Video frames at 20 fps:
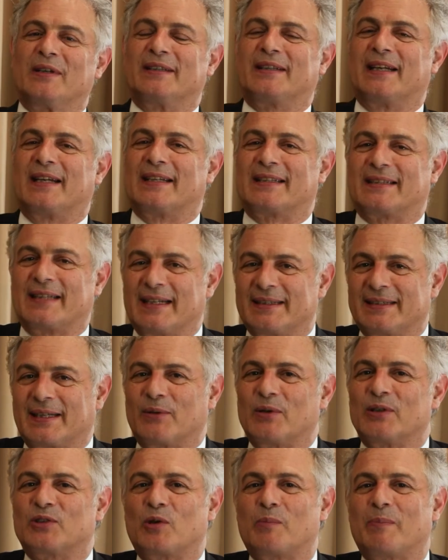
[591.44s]
è interessante
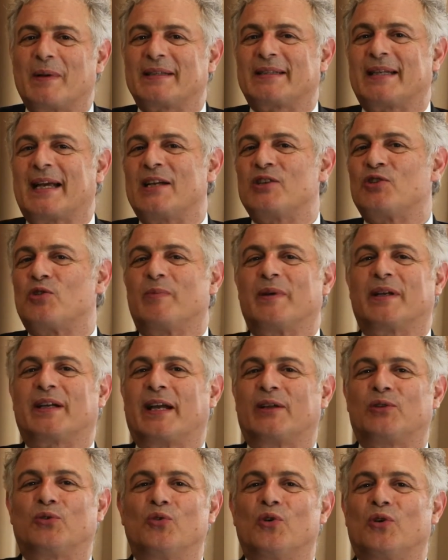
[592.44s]
questo passaggio
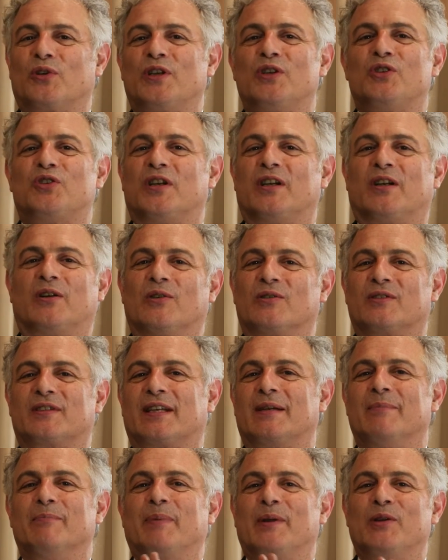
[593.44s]
perché tu lo dici con
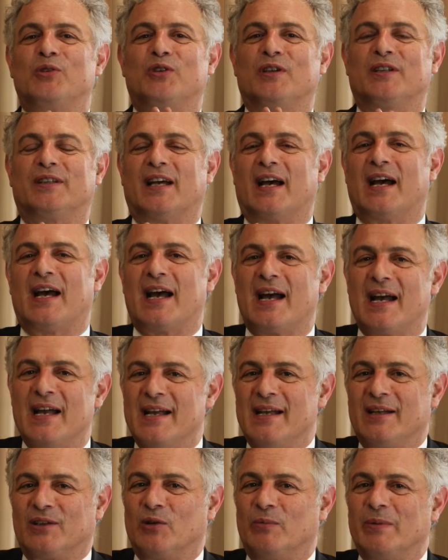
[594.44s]
semplicità,
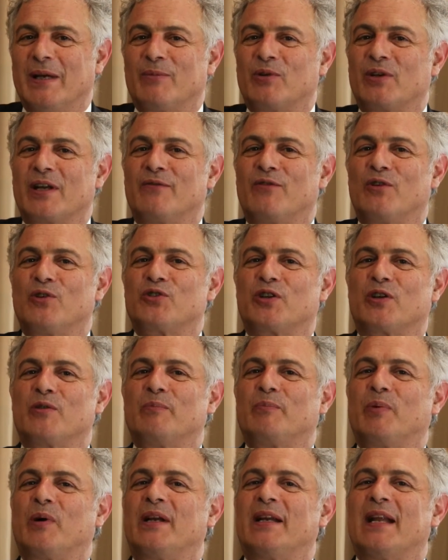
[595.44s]
dobbiamo riavvolgere
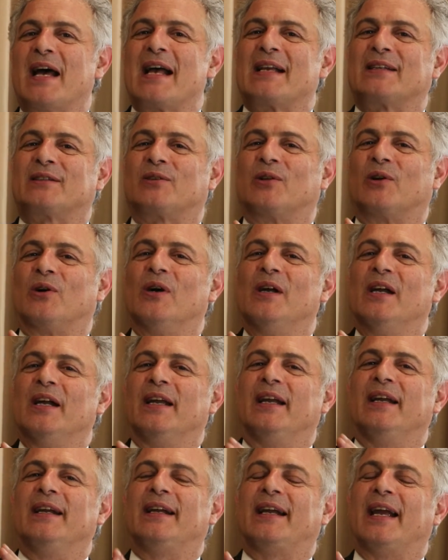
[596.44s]
un po' il nastro,
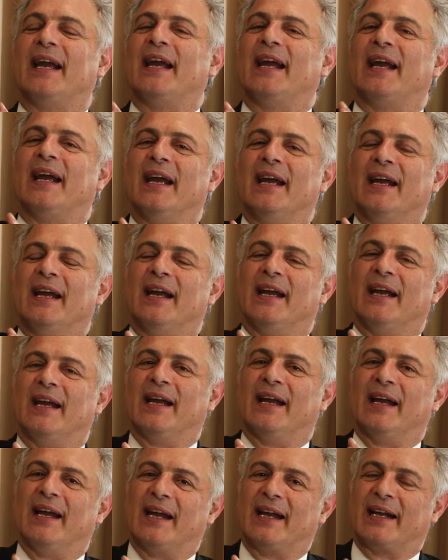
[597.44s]
in che,
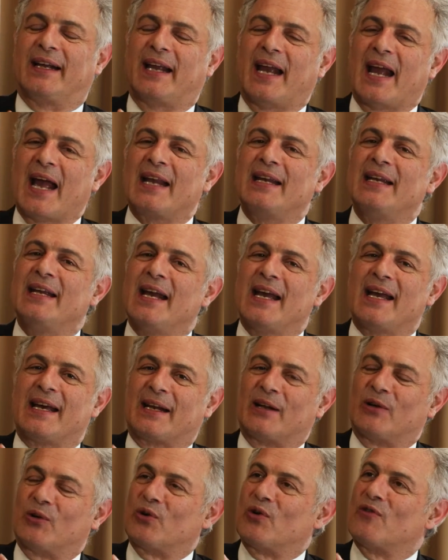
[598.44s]
eh, che anni
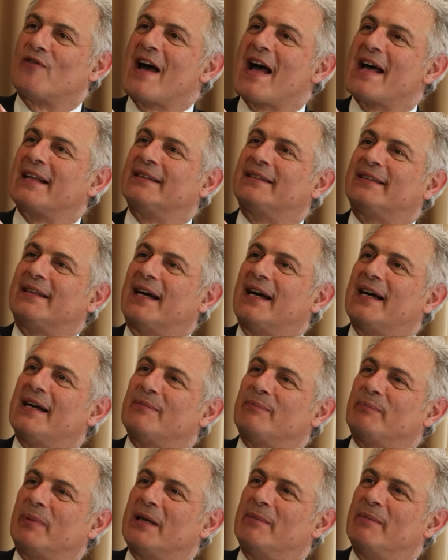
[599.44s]
erano?
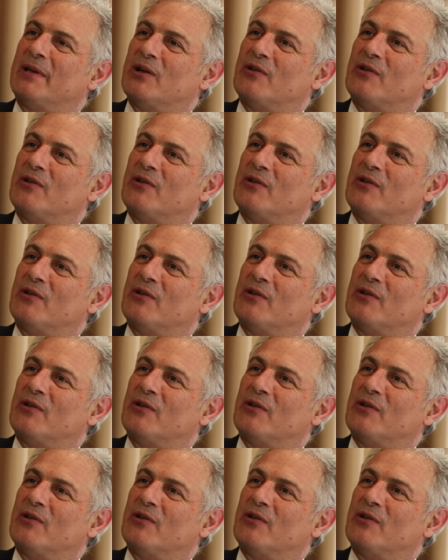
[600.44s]
90? Primi